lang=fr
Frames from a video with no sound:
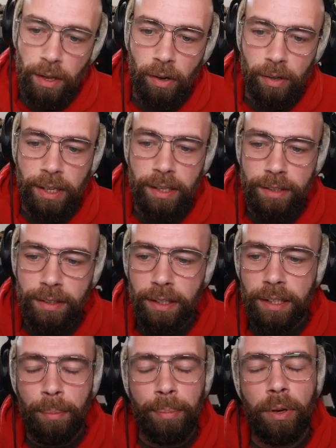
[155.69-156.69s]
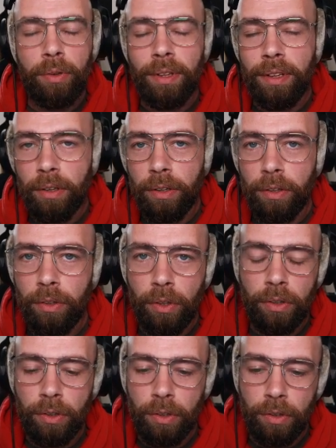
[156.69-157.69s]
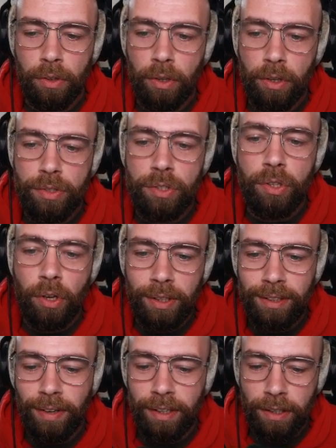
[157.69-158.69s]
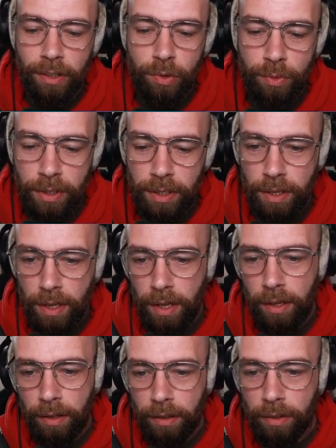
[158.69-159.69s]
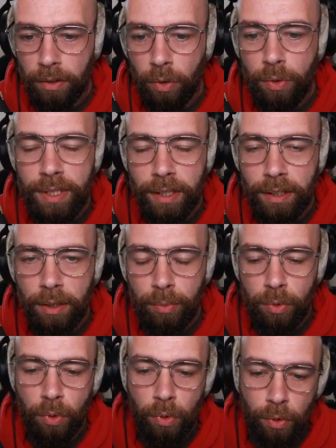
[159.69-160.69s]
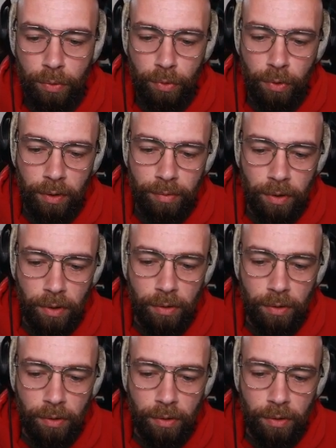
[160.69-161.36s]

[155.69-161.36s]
En réalité, il n'y a pas euh, un, sort qui va être ajouté euh, aux attributs au feu et vent.